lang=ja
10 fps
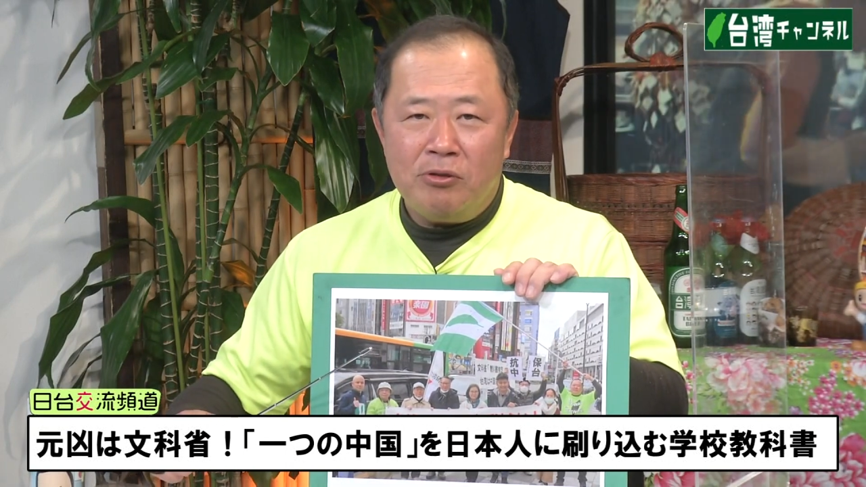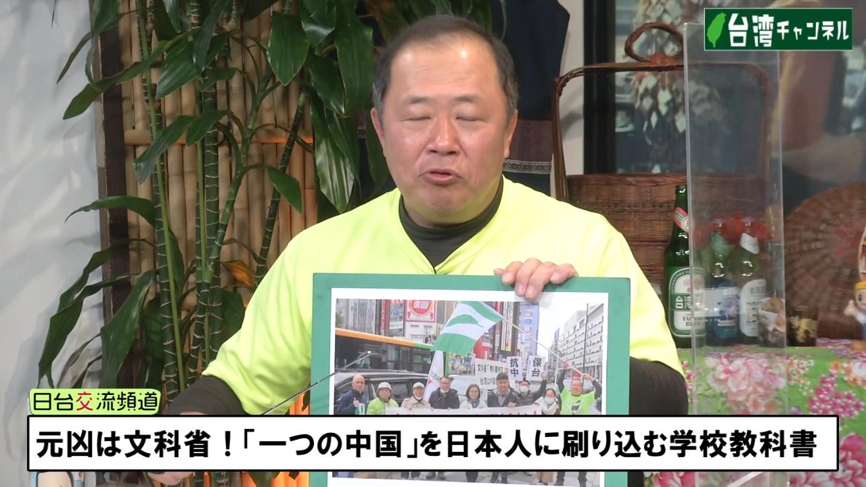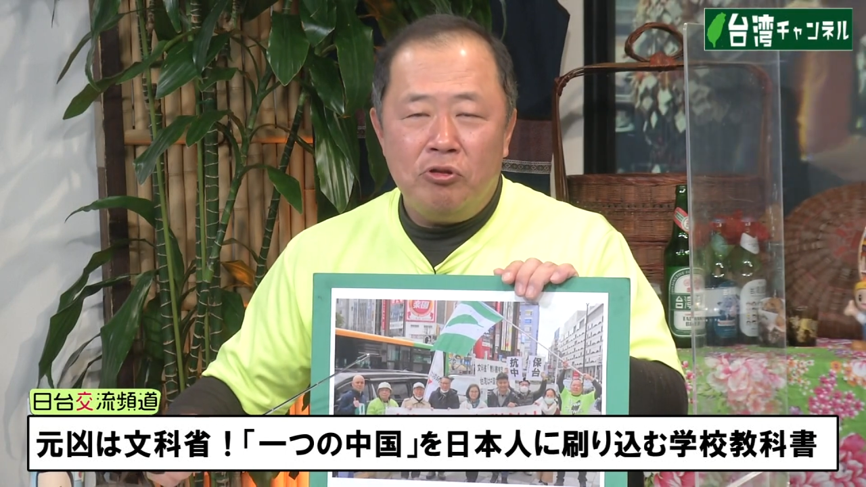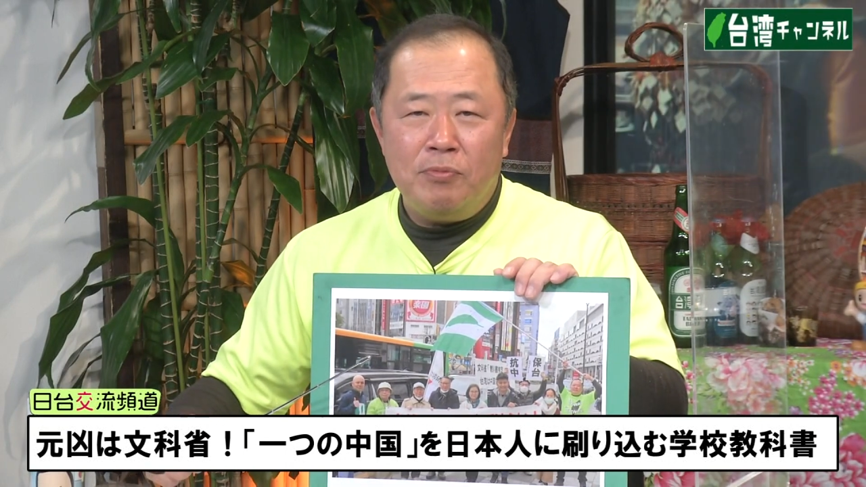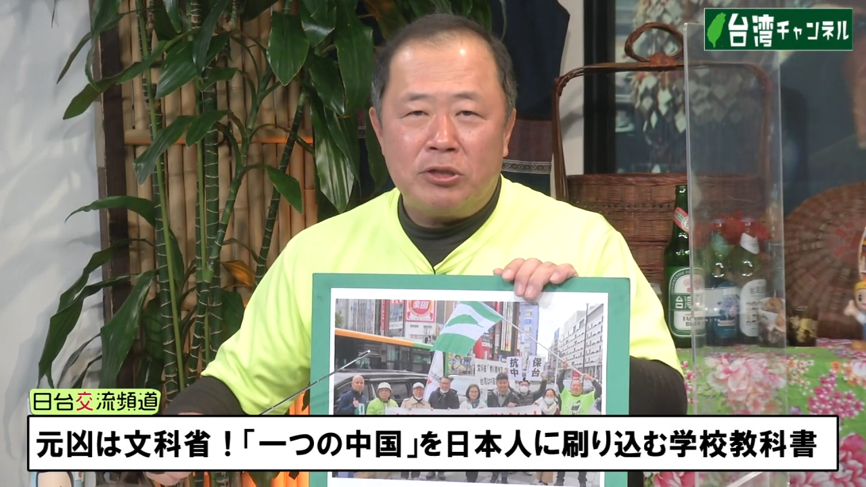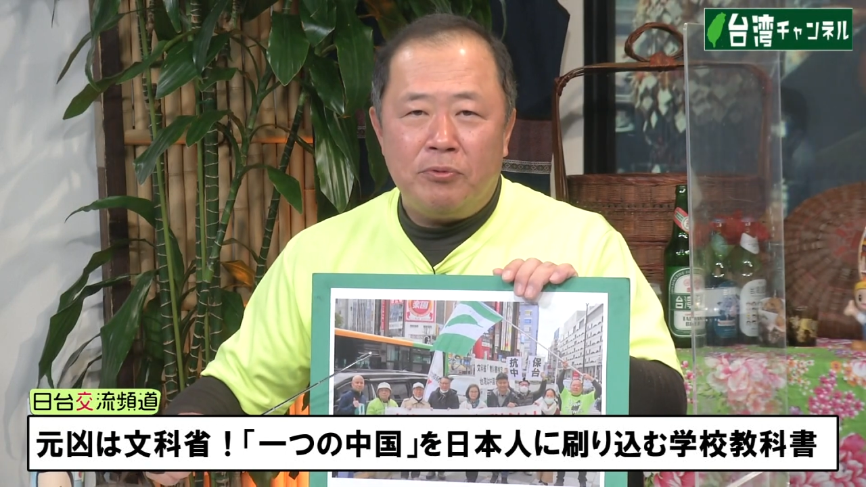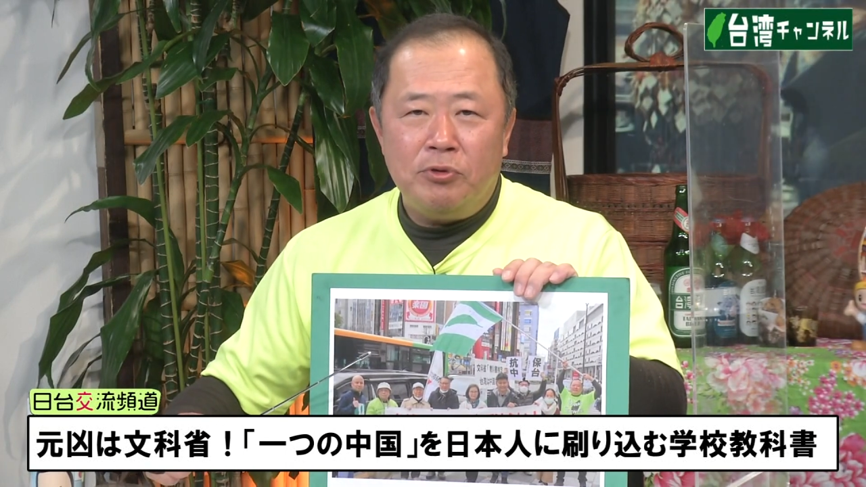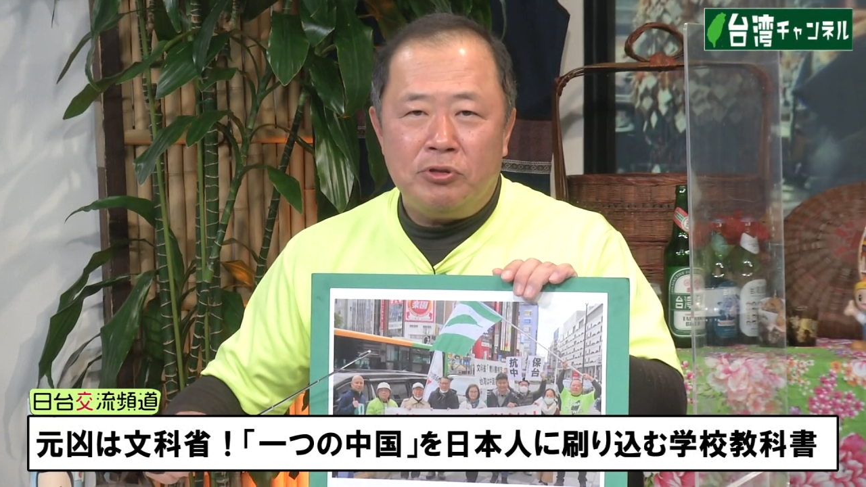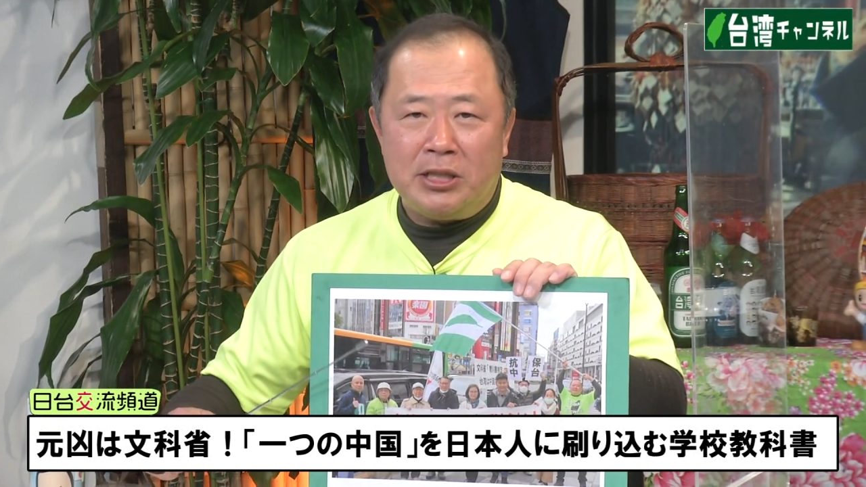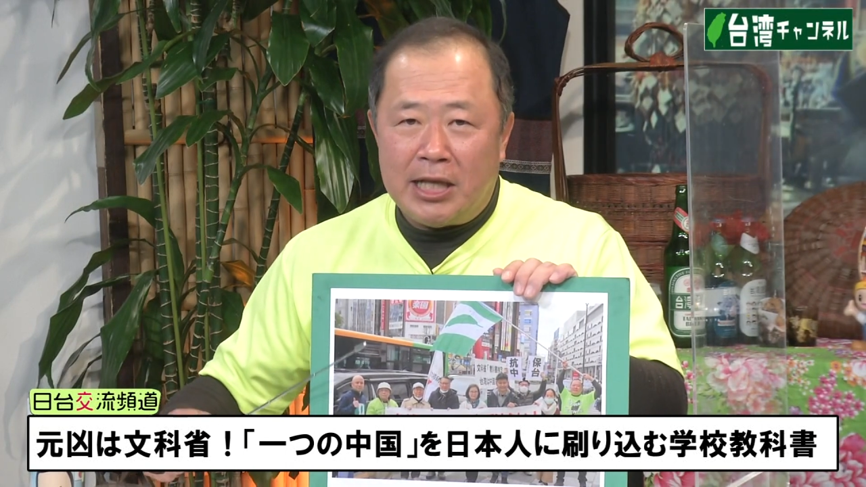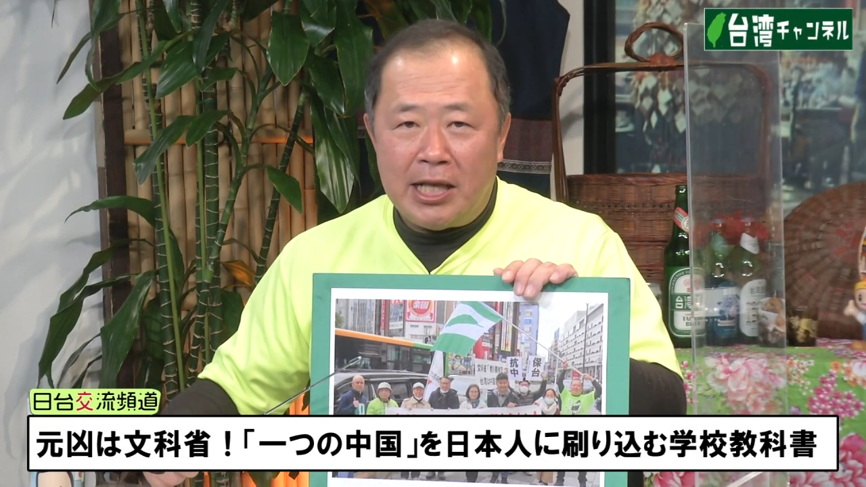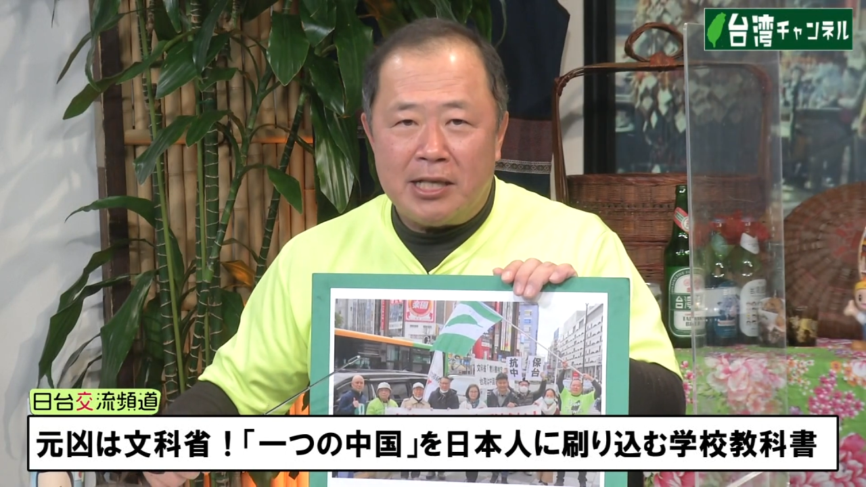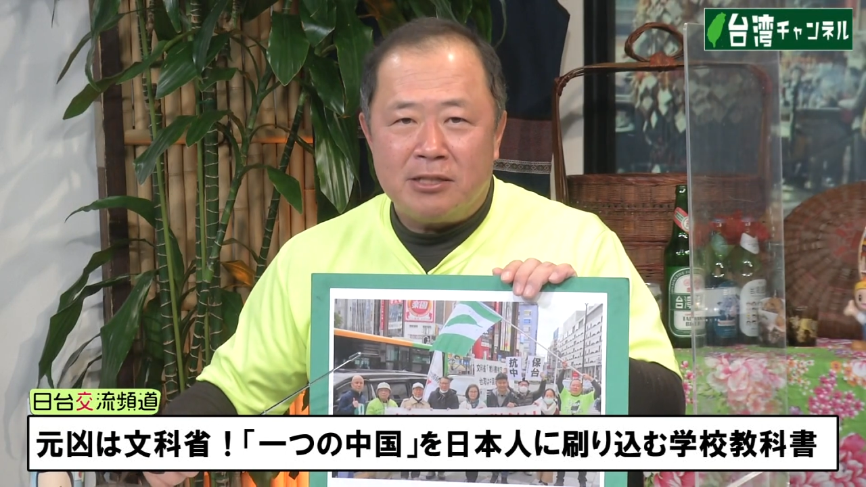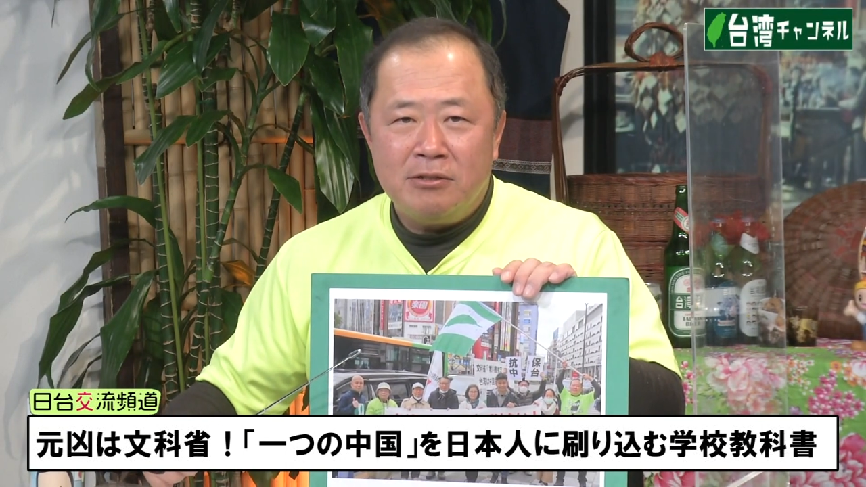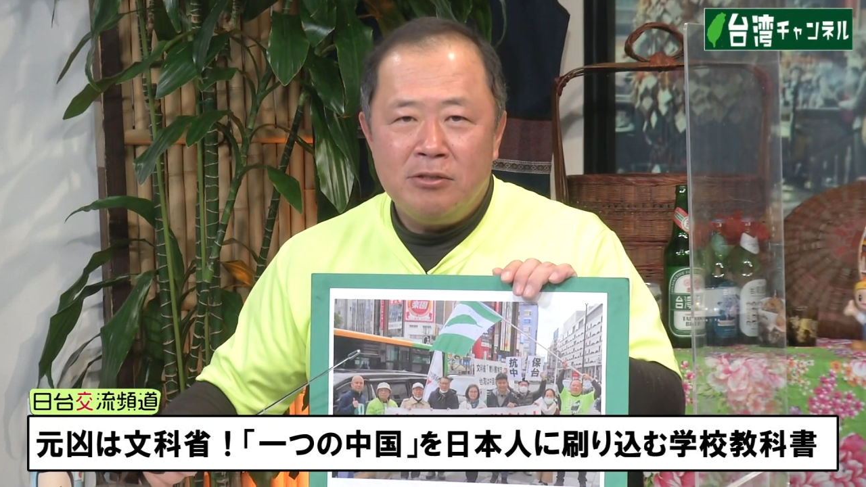日本のマスコミの実態な
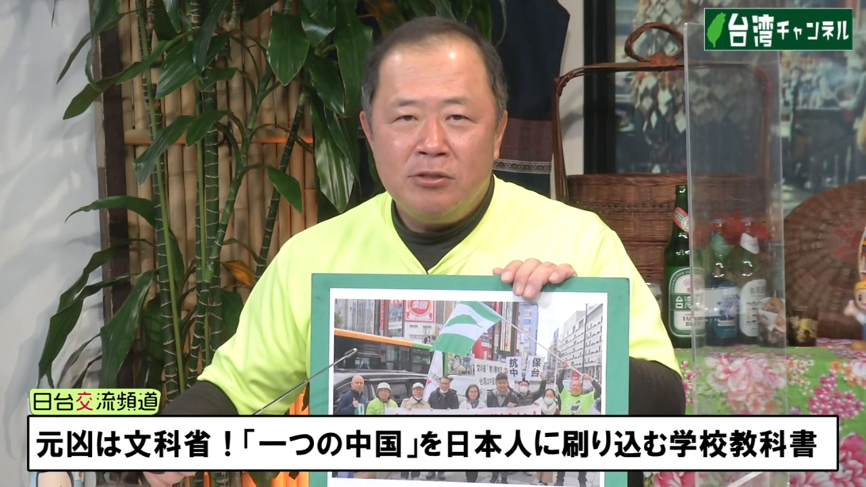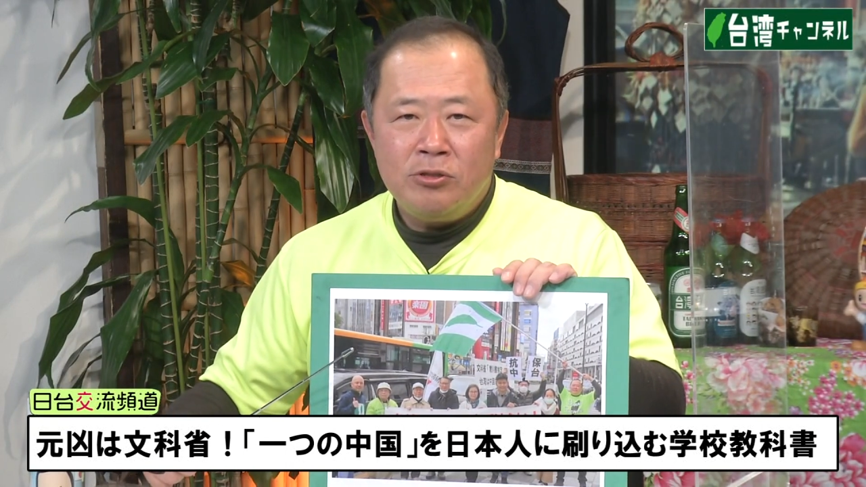んです。